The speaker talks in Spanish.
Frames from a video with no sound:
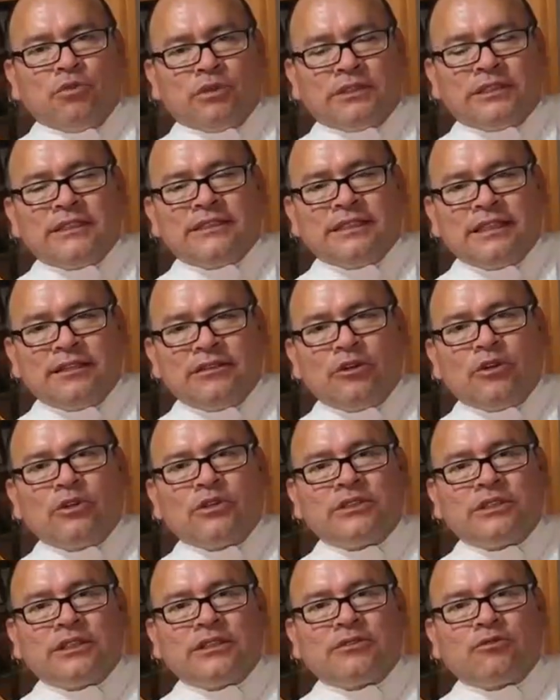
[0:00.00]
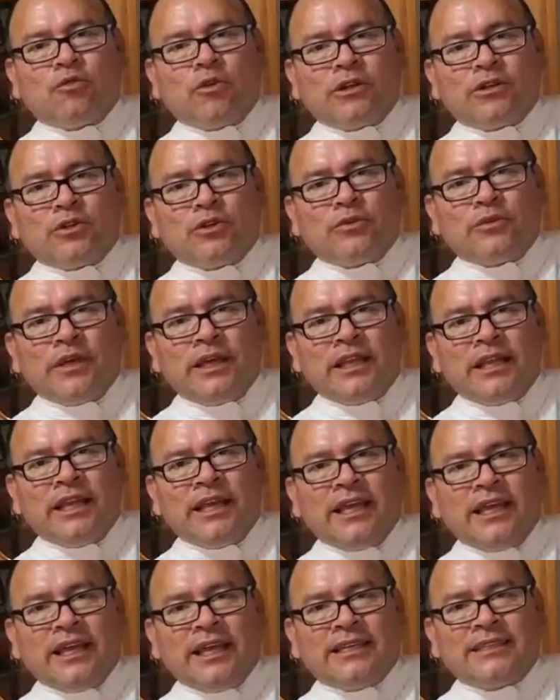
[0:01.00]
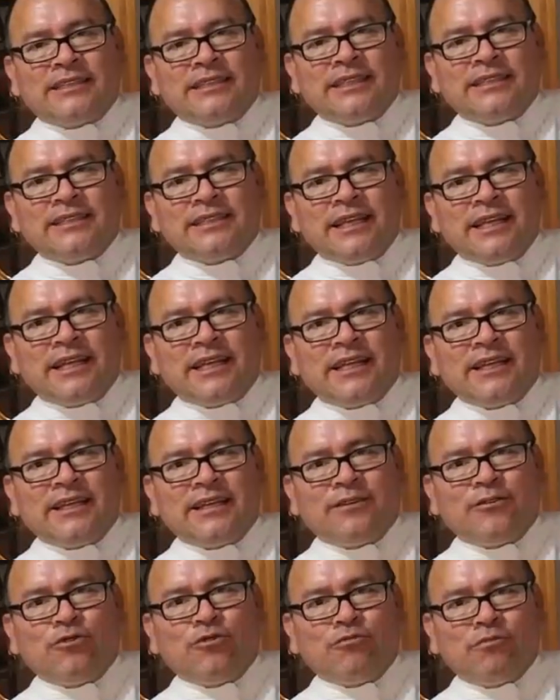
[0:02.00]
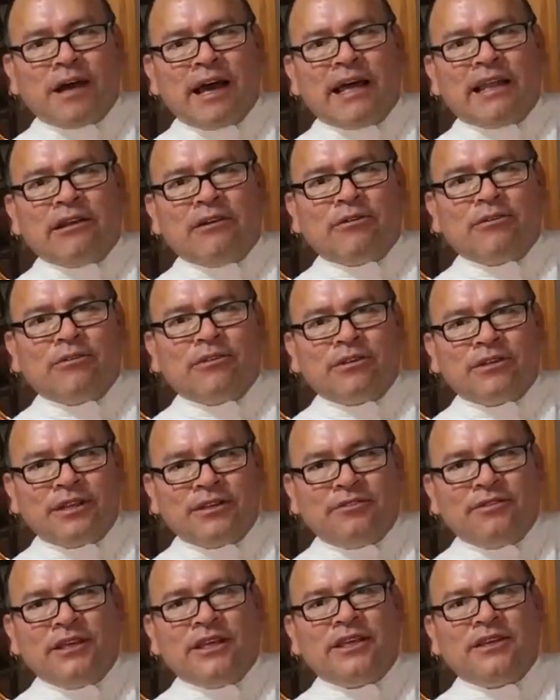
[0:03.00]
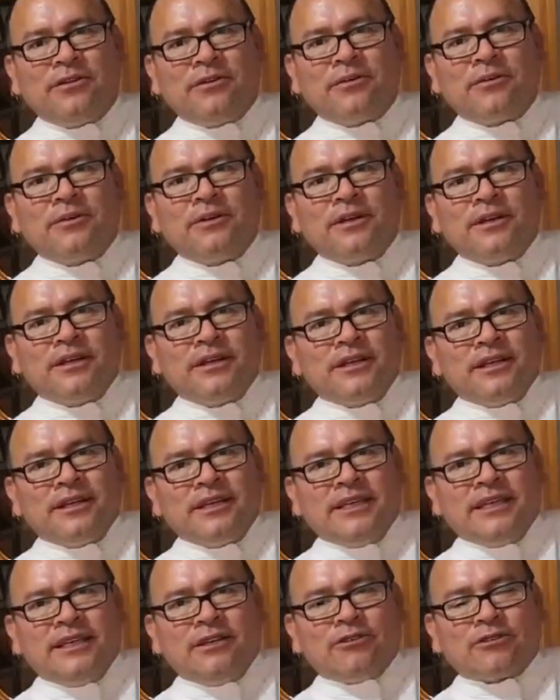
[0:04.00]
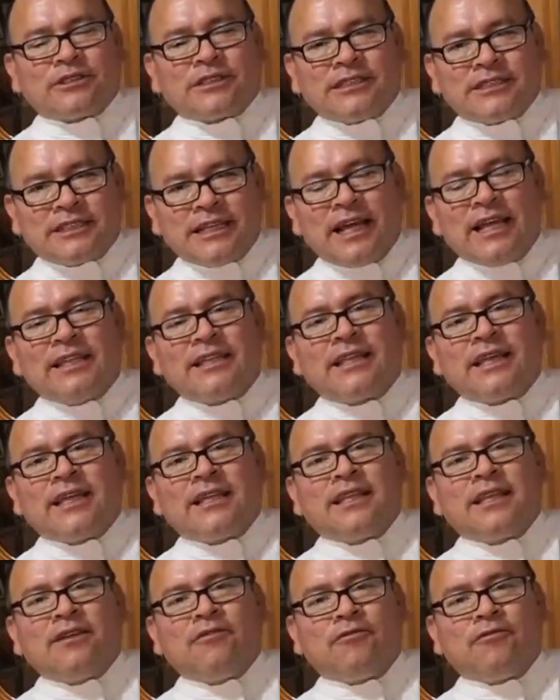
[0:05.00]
Pues es entonces cuando viene este ser humano, divino, y nos rescata